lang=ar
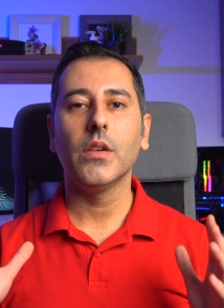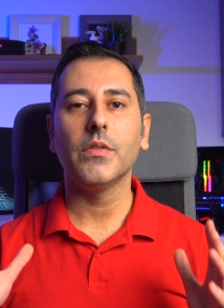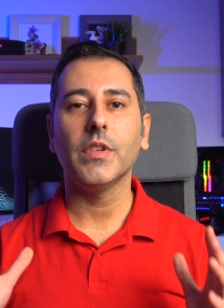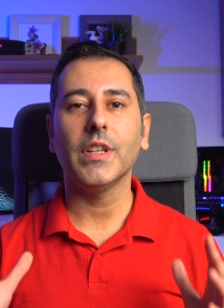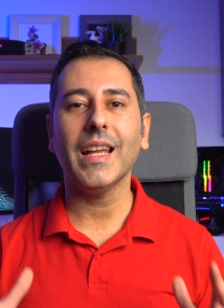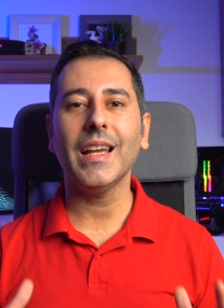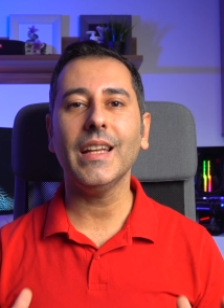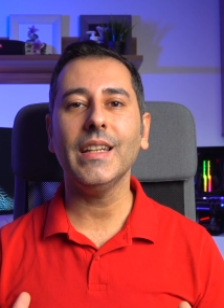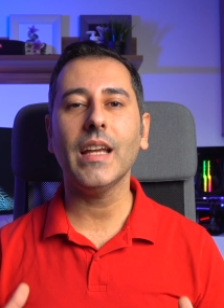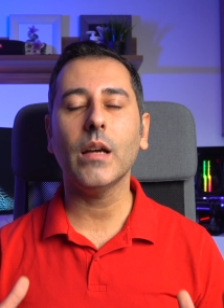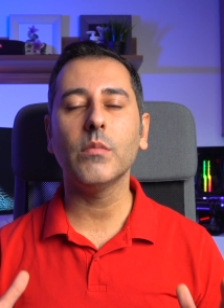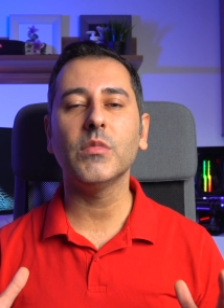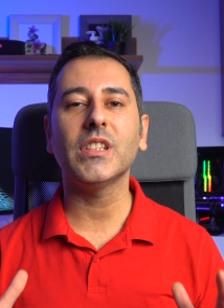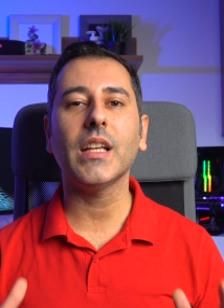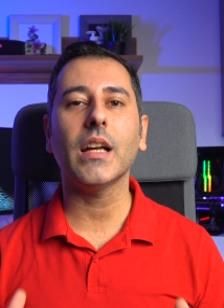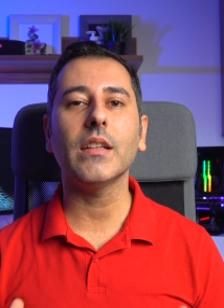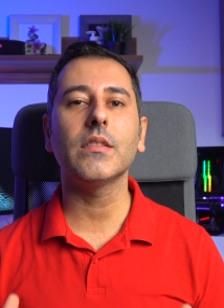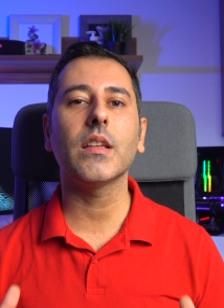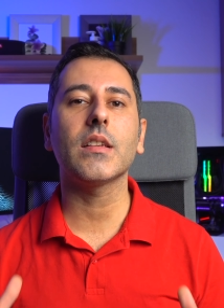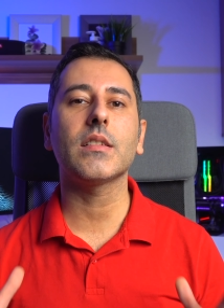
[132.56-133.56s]
فنحن عم
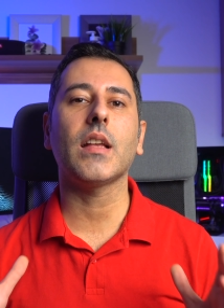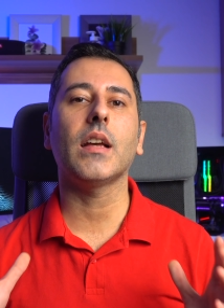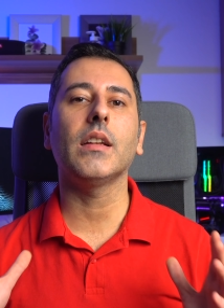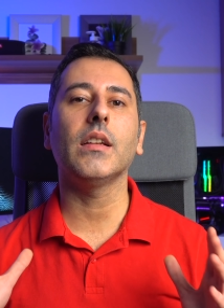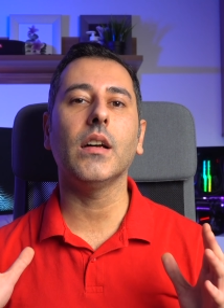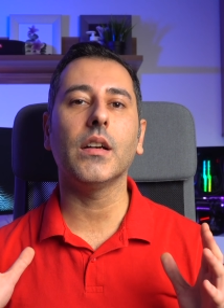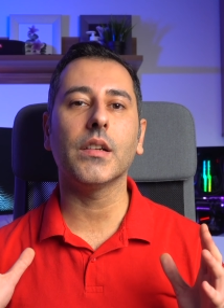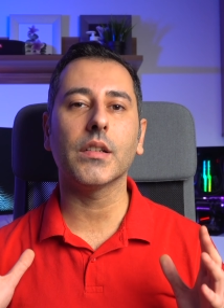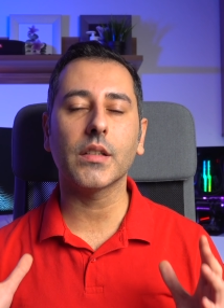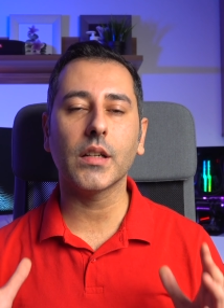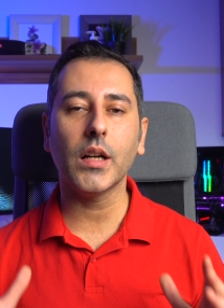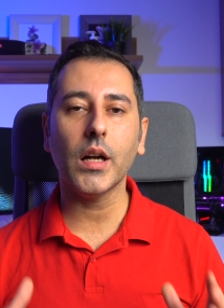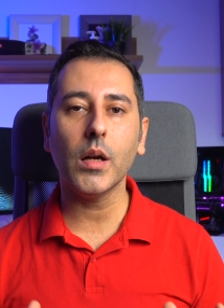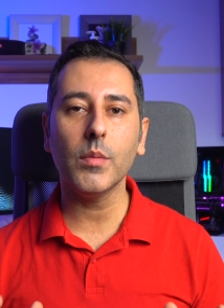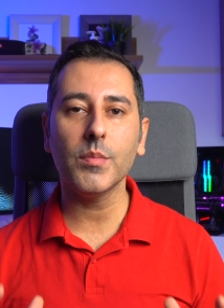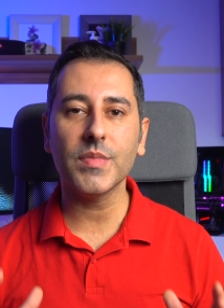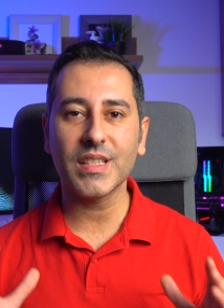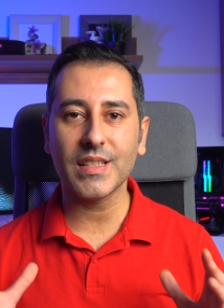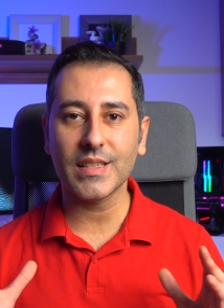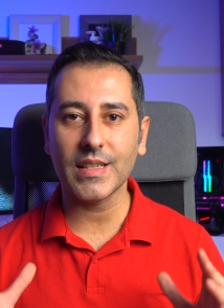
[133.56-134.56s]
نتحدث عن
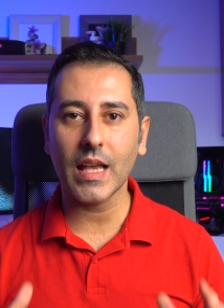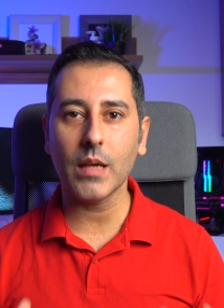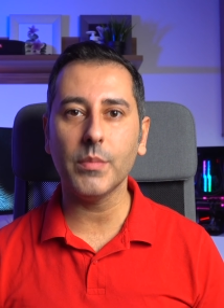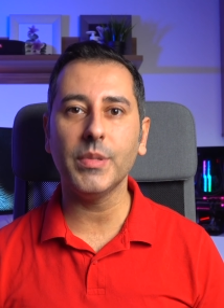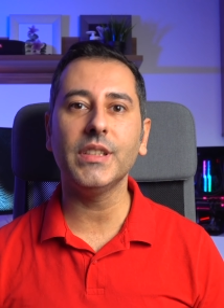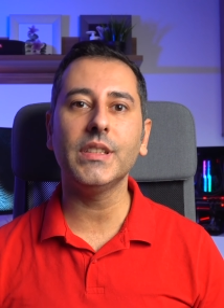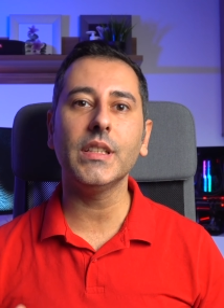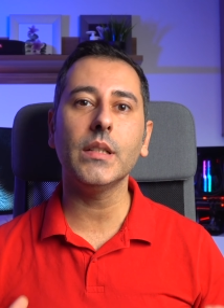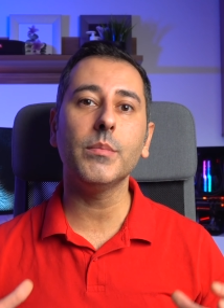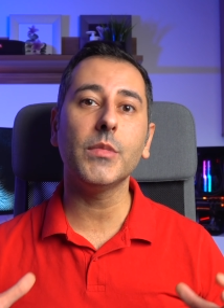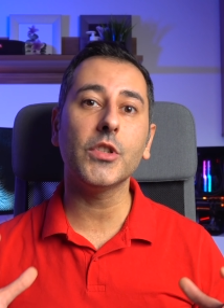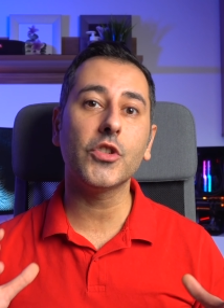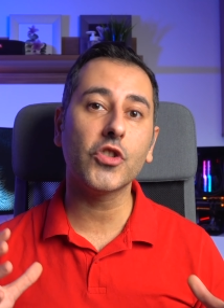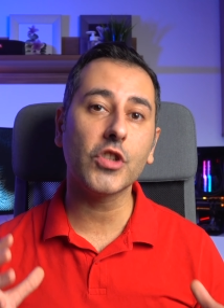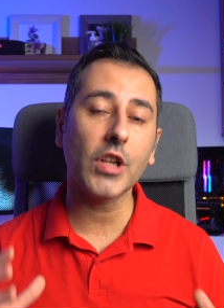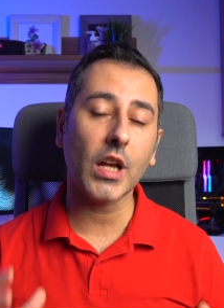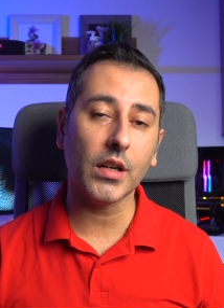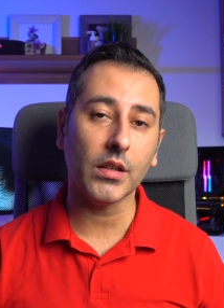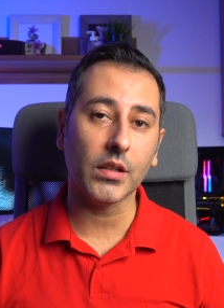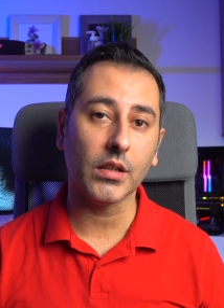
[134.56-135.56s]
أرقام ثابتة
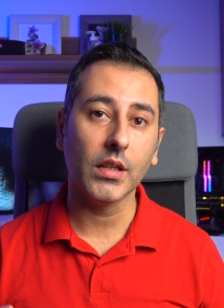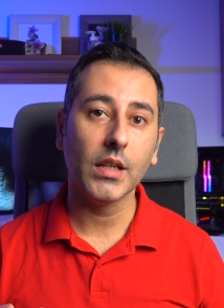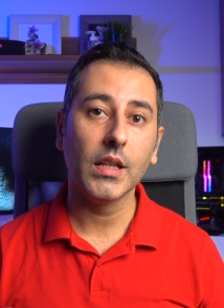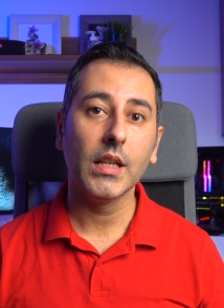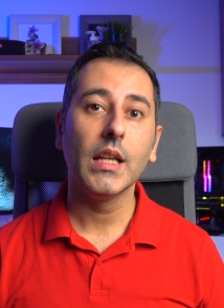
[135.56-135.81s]
بالشهر